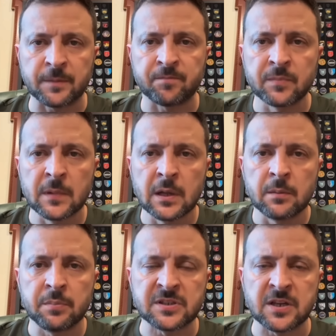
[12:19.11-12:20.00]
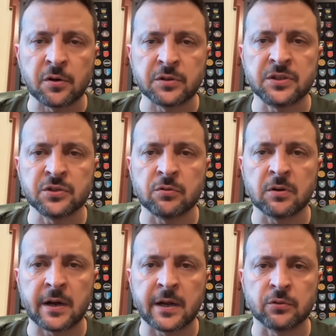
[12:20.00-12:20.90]
Nó cũng cho thấy có sự suy
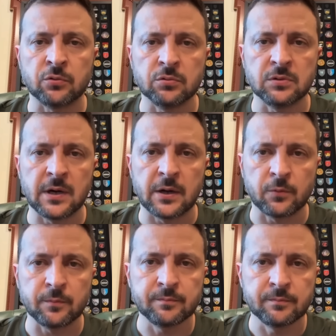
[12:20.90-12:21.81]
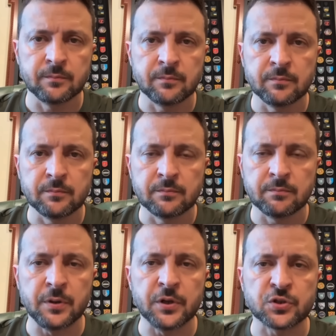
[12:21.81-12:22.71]
giảm đáng kể về lòng tin vào
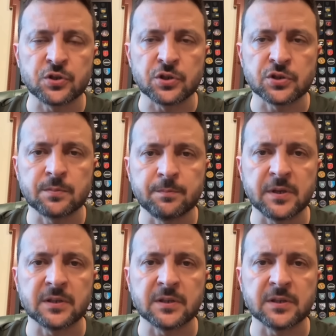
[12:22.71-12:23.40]
Tổng thống Zelensky.